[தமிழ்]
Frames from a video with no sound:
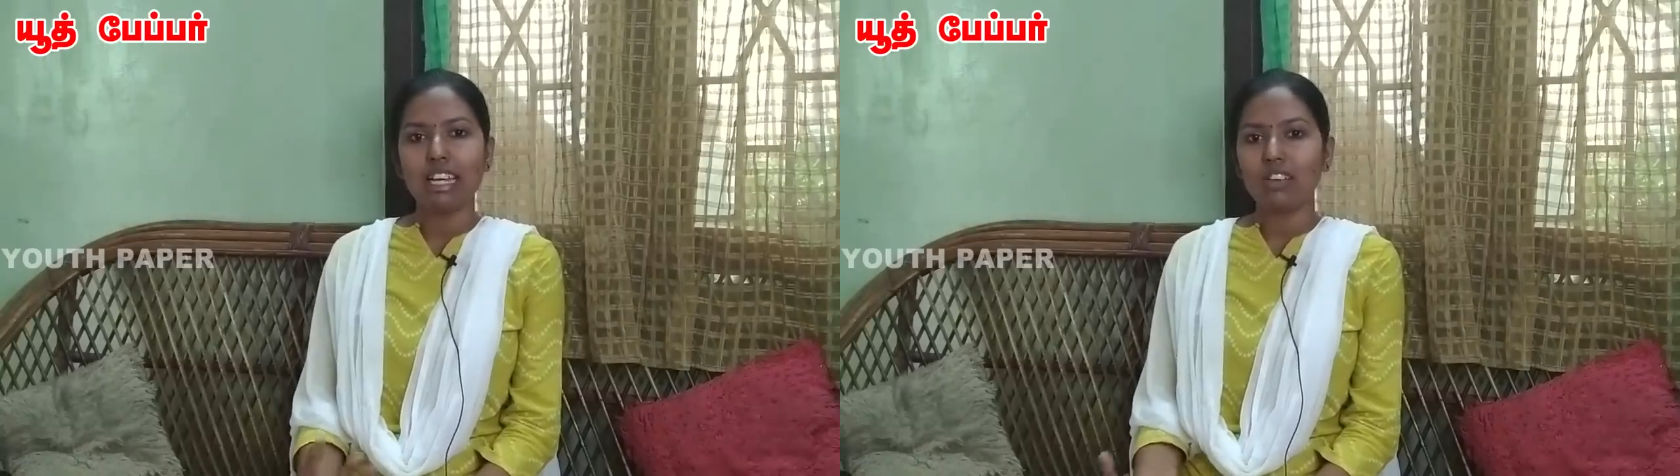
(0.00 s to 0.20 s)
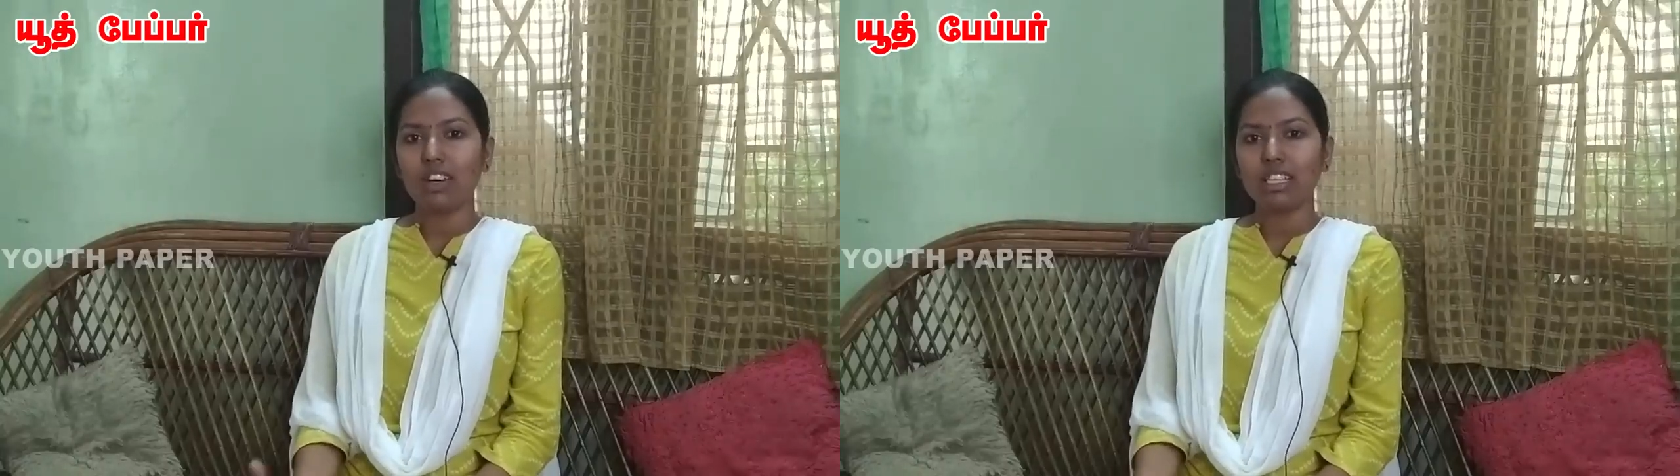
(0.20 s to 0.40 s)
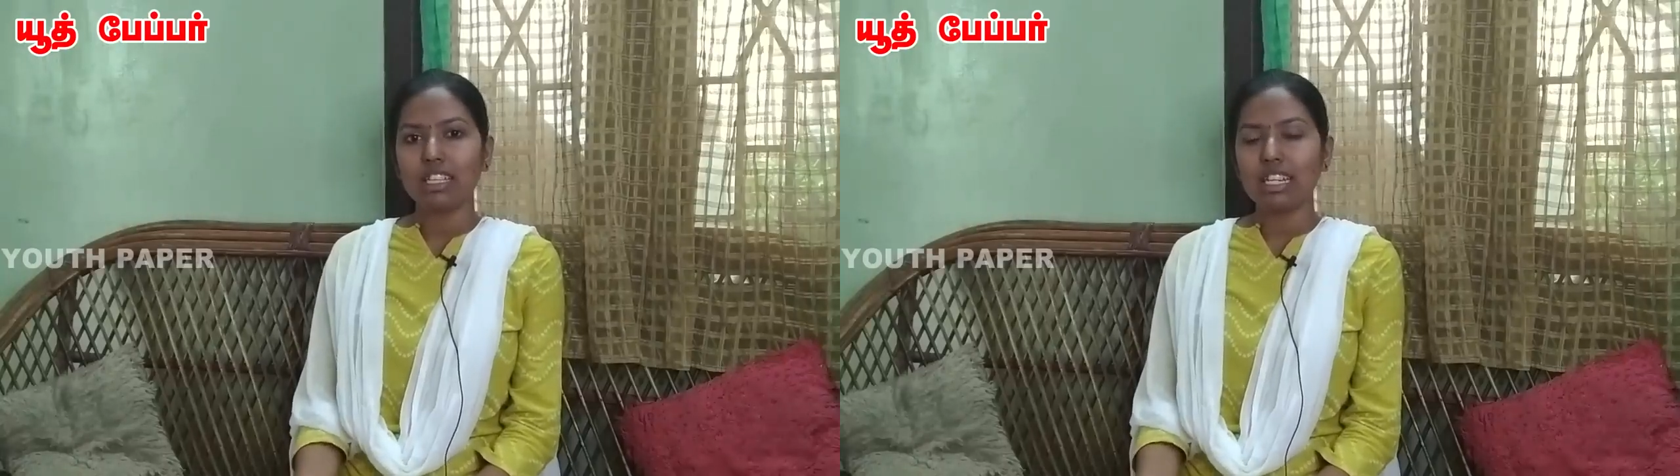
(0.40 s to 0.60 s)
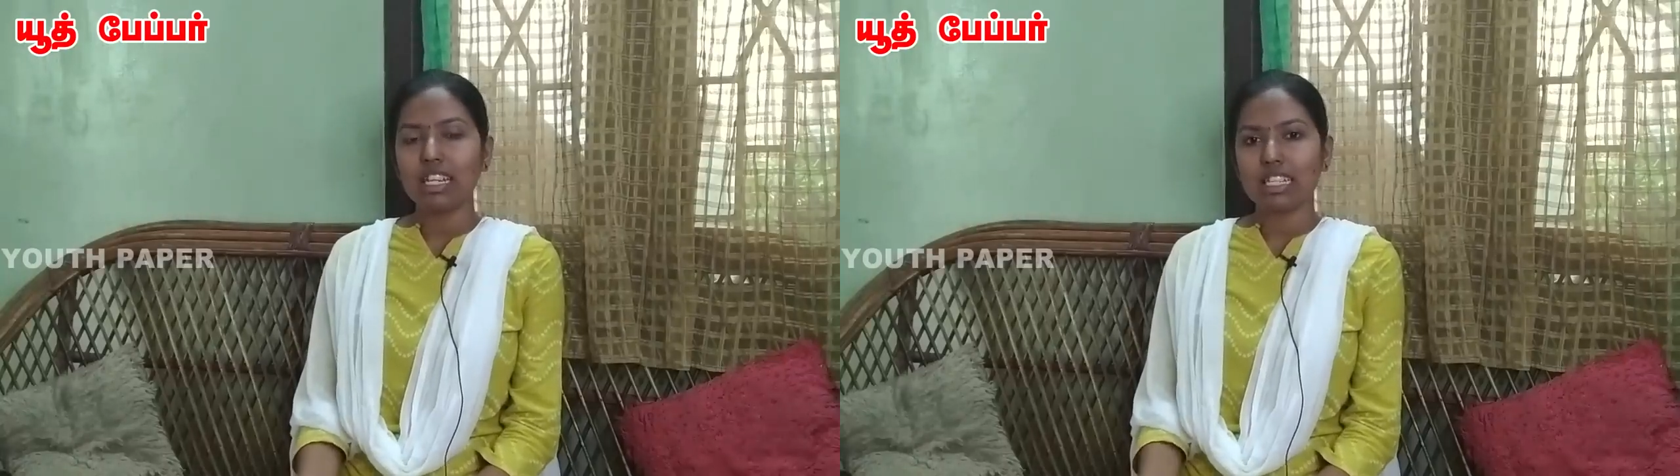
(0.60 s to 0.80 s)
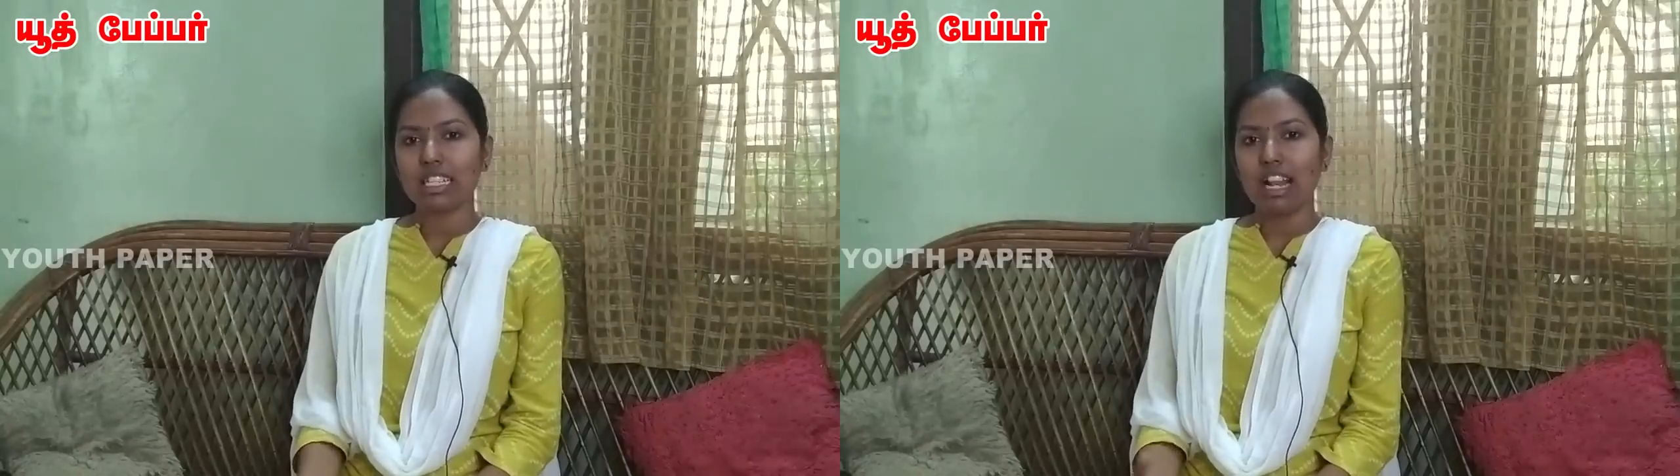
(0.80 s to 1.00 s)
இல்லை வந்துட்டு
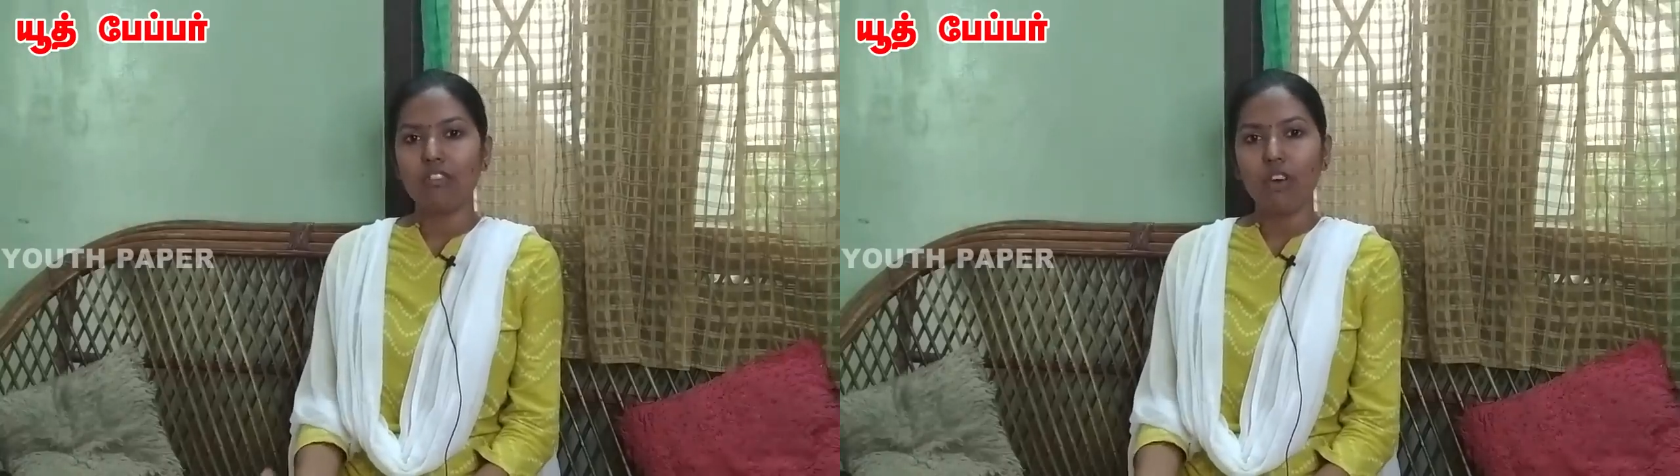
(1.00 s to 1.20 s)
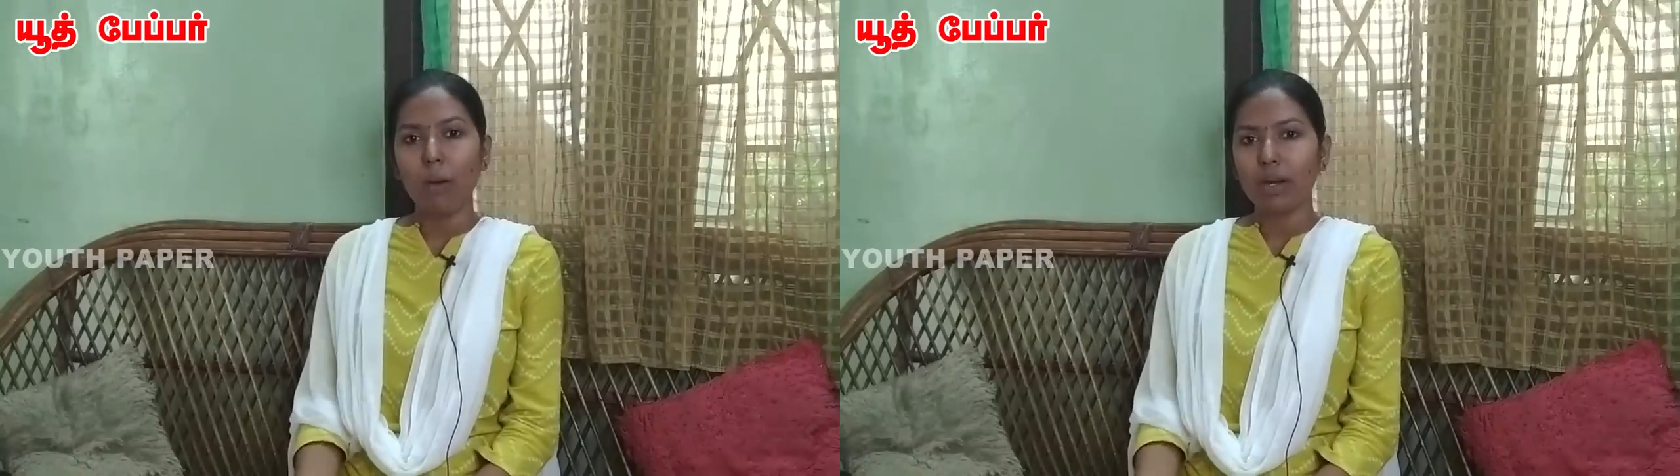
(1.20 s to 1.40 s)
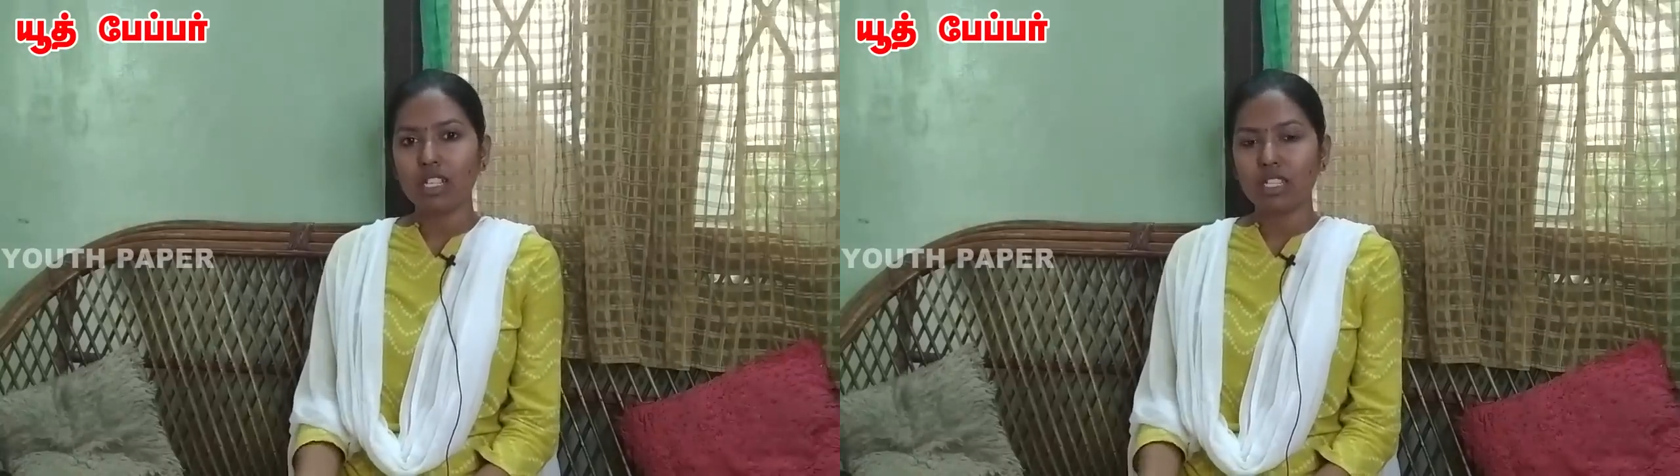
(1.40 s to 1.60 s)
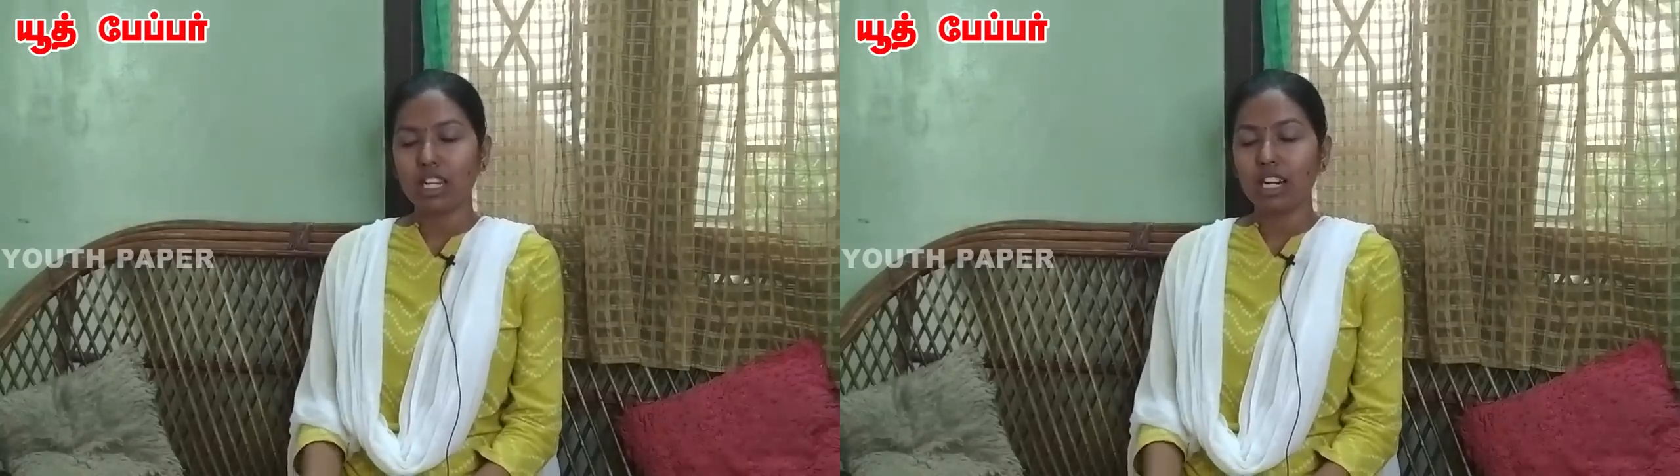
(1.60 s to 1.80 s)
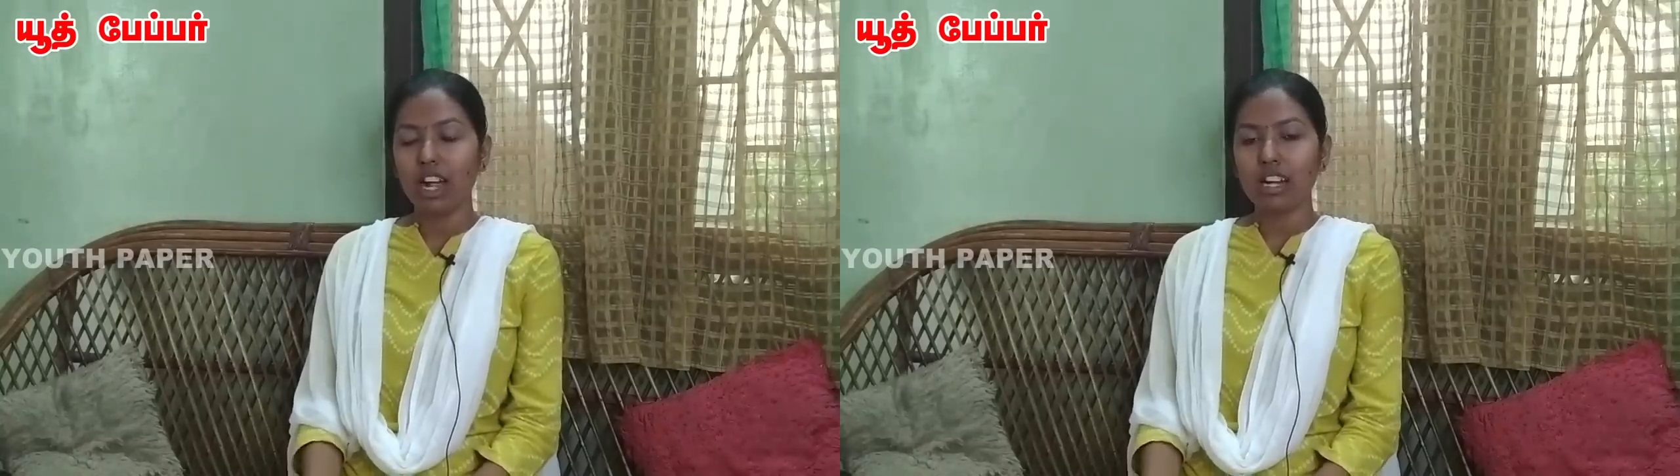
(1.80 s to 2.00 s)
நீங்கள் செல்ஃபாக
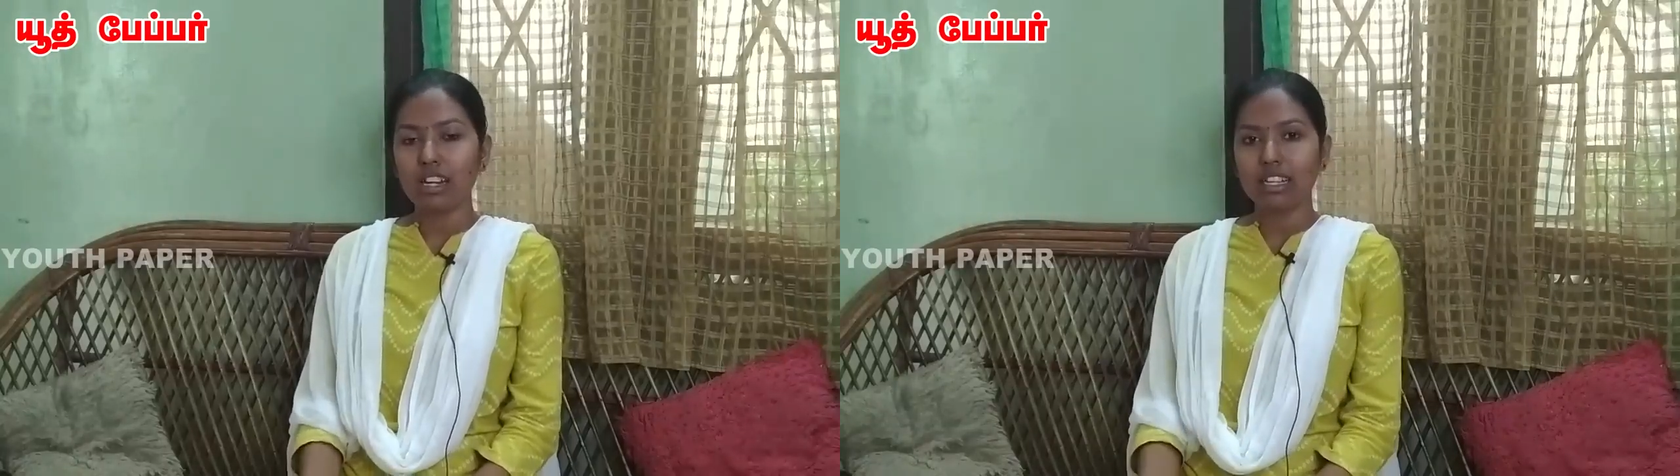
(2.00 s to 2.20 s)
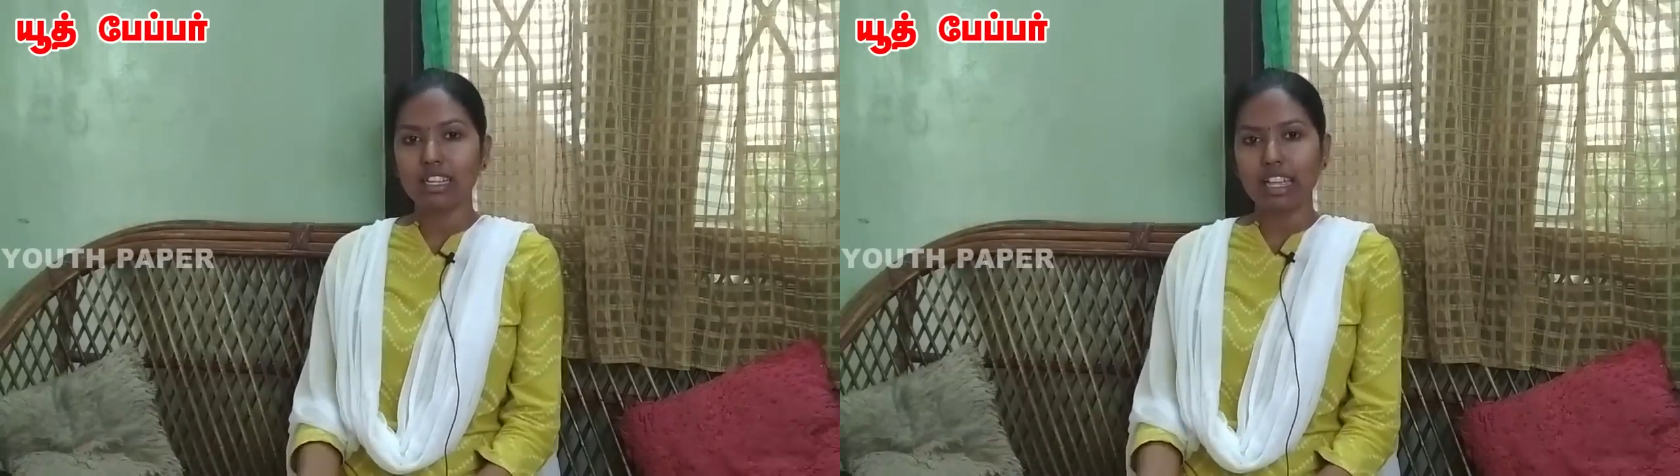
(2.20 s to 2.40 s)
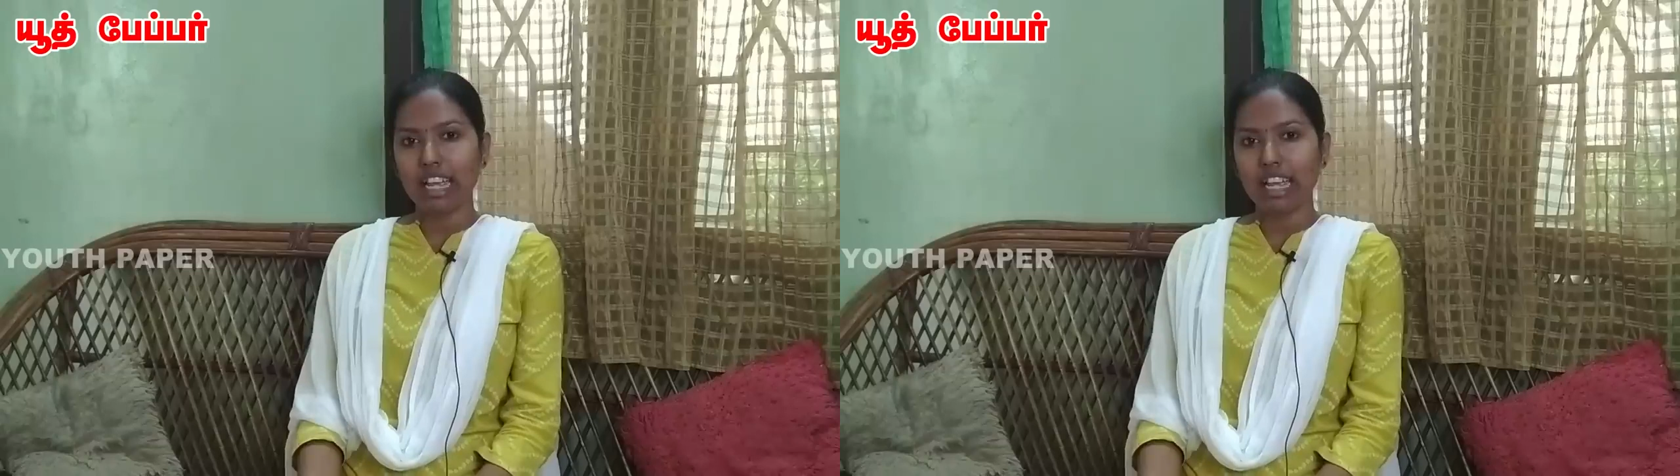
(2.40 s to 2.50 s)
படிச்சிங்களான்ற